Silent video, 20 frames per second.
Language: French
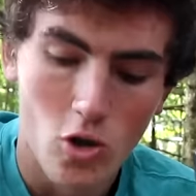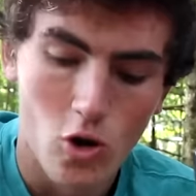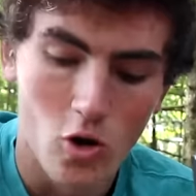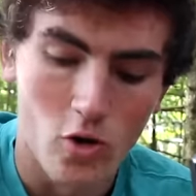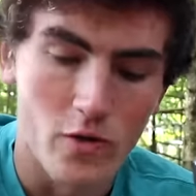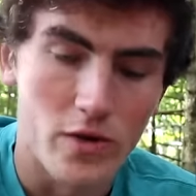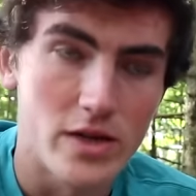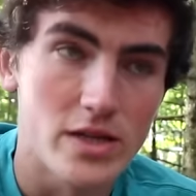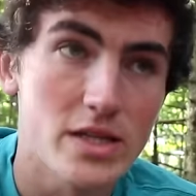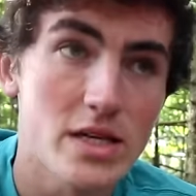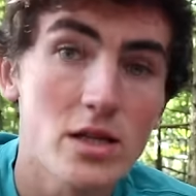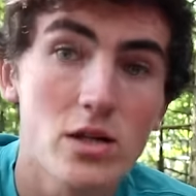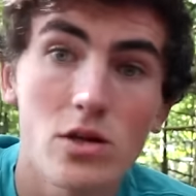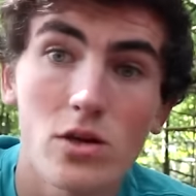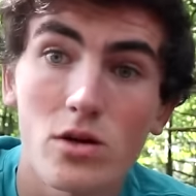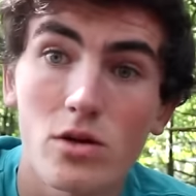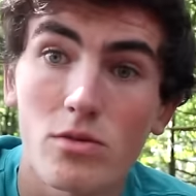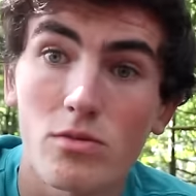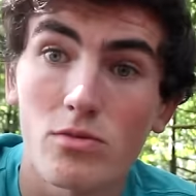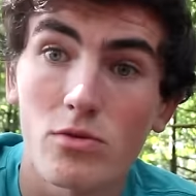On va essayer
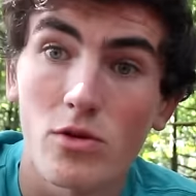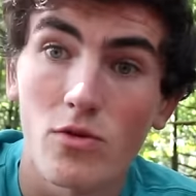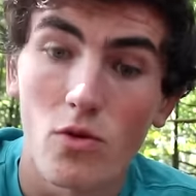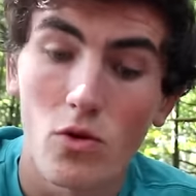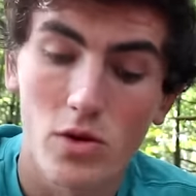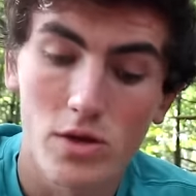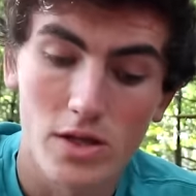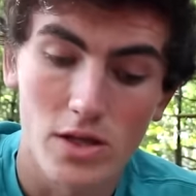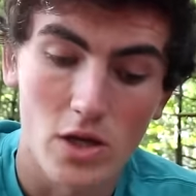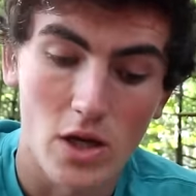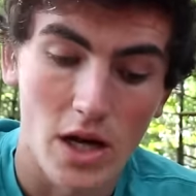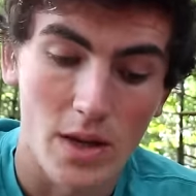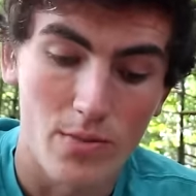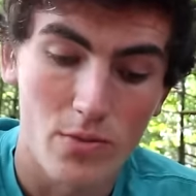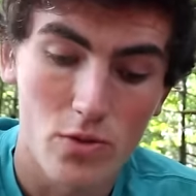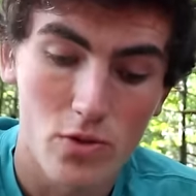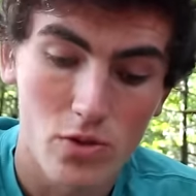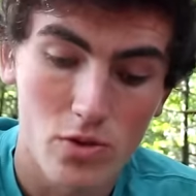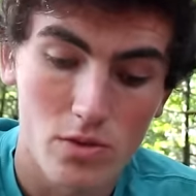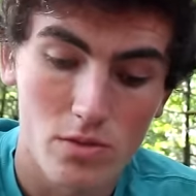de, de voir s'il n'y aurait
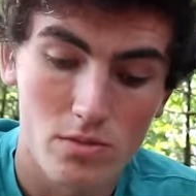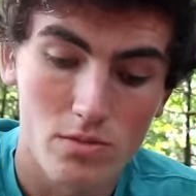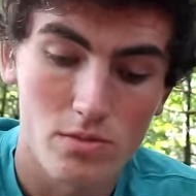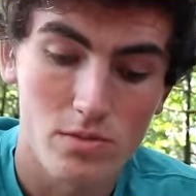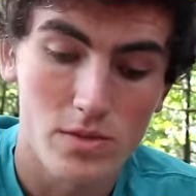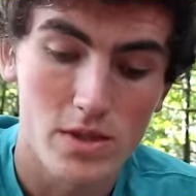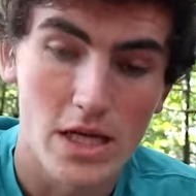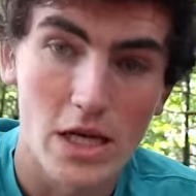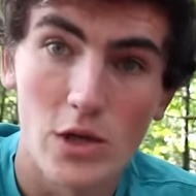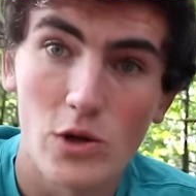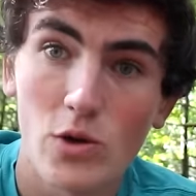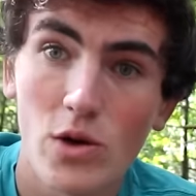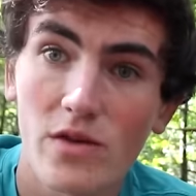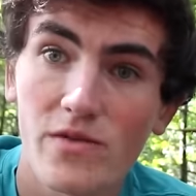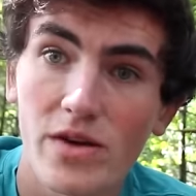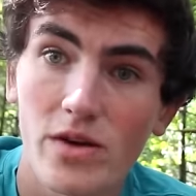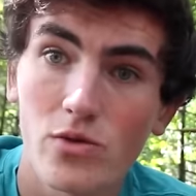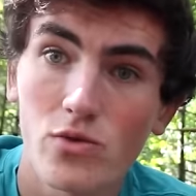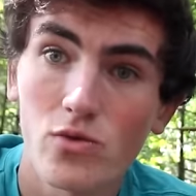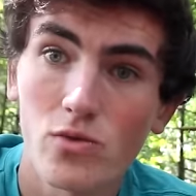pas quelqu'un
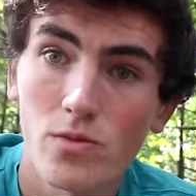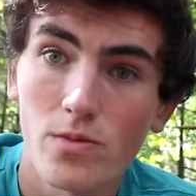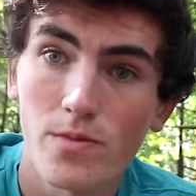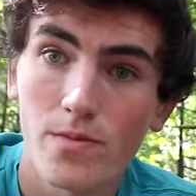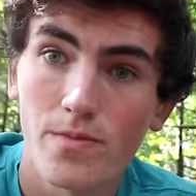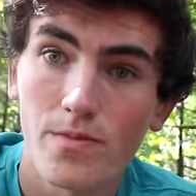avec nous.